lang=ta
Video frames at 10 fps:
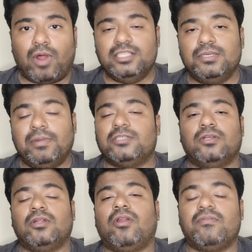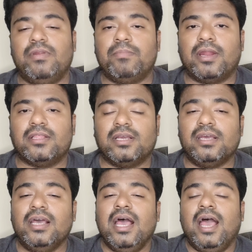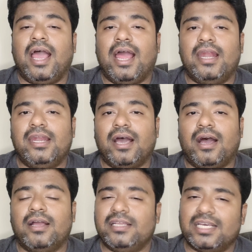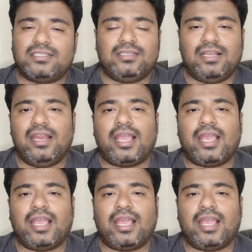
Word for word: அஞ்சு மேட்ச் அந்த ட்ராட் வின் பண்ணதுக்கு அண்ட் எஸ் டெல்லி